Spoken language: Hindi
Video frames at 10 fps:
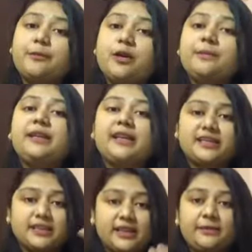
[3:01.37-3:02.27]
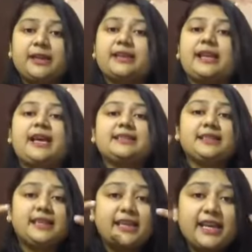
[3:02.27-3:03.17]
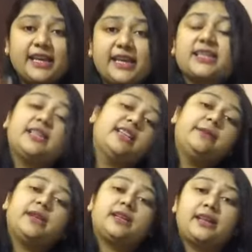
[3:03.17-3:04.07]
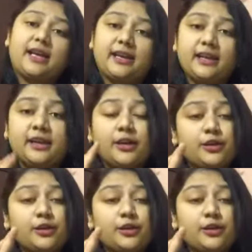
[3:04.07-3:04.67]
आपको अपनी डिक्शनरी में रखना है जिंदगी की डिक्शनरी में रखना है